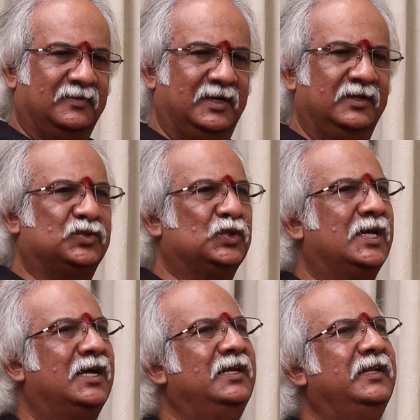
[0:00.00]
వాళ్ళని
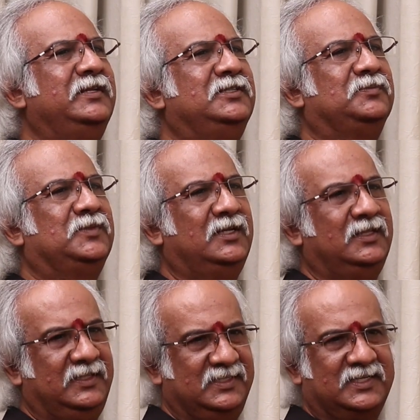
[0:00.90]
చూడాలి అని చెప్తే
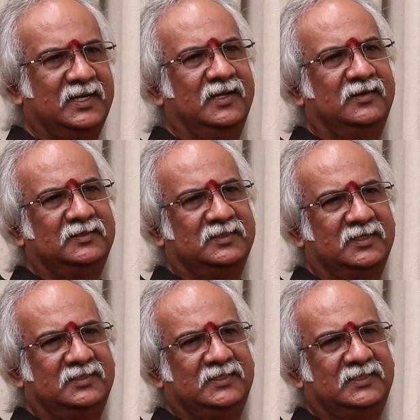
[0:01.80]
నేను తీసుకెళ్ళాను సార్